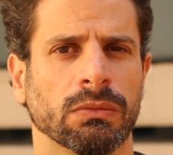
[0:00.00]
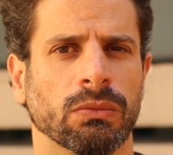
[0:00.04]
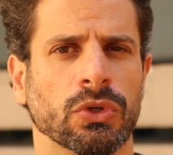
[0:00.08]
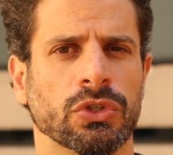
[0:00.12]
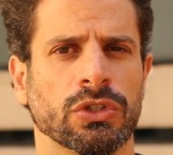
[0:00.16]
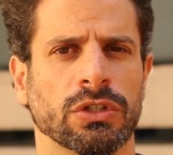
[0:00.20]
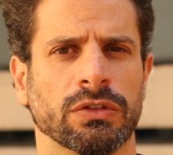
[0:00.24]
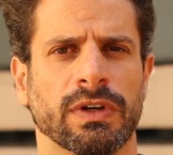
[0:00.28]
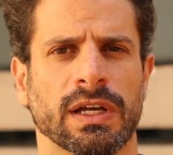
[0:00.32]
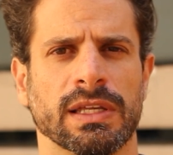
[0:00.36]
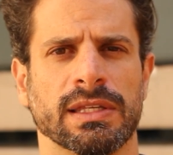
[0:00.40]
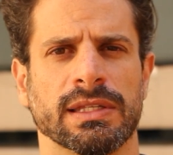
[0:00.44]

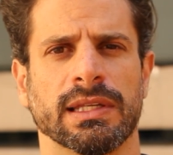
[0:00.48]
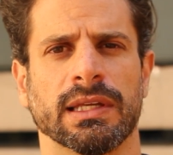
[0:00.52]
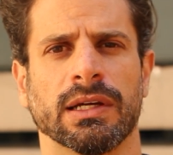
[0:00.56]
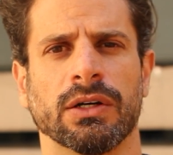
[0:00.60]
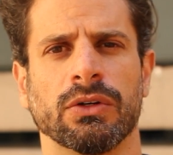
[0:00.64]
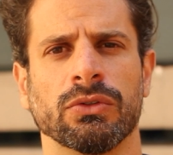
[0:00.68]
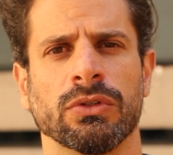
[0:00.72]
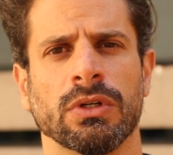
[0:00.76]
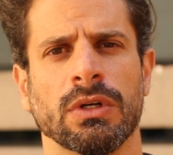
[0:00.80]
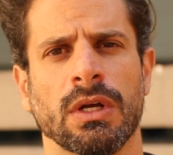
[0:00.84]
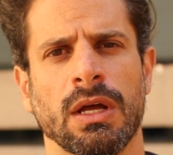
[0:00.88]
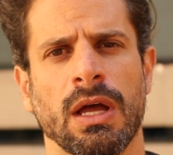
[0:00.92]

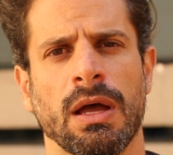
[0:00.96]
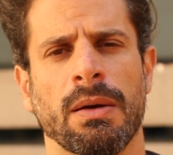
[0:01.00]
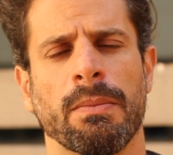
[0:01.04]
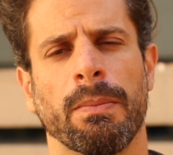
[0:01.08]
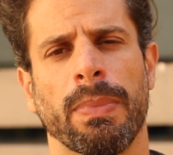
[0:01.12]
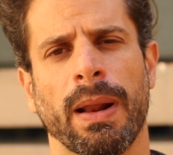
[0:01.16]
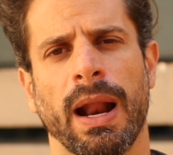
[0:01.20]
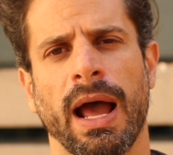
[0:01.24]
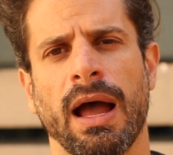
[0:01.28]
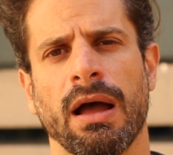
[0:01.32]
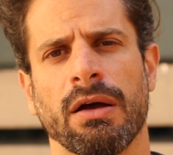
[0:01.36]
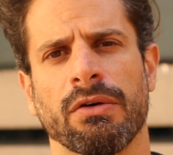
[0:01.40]
motivação
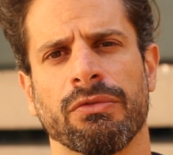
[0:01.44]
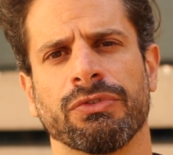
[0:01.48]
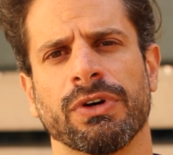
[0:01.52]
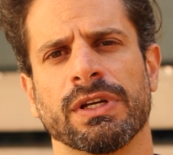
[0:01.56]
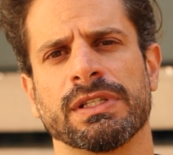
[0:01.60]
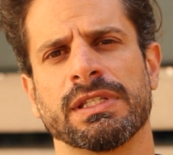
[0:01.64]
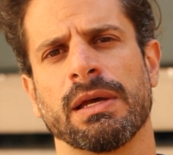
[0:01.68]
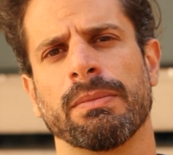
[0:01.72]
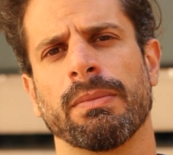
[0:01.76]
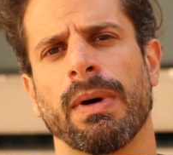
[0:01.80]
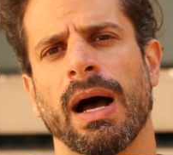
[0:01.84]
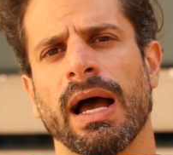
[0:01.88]
para
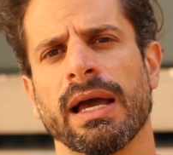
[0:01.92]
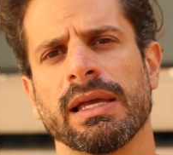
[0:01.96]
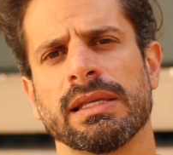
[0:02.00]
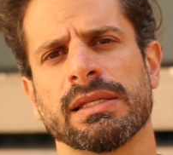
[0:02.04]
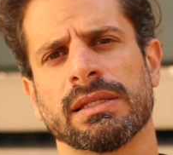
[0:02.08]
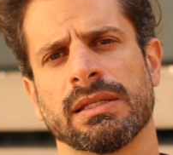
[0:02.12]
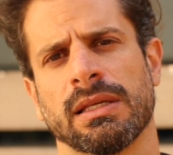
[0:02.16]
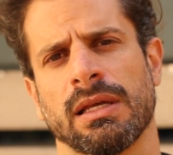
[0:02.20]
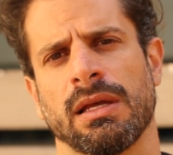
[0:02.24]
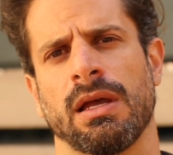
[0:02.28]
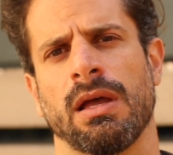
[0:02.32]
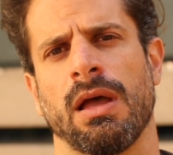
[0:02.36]
fazer
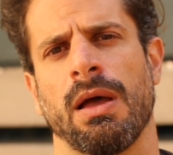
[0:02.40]
mais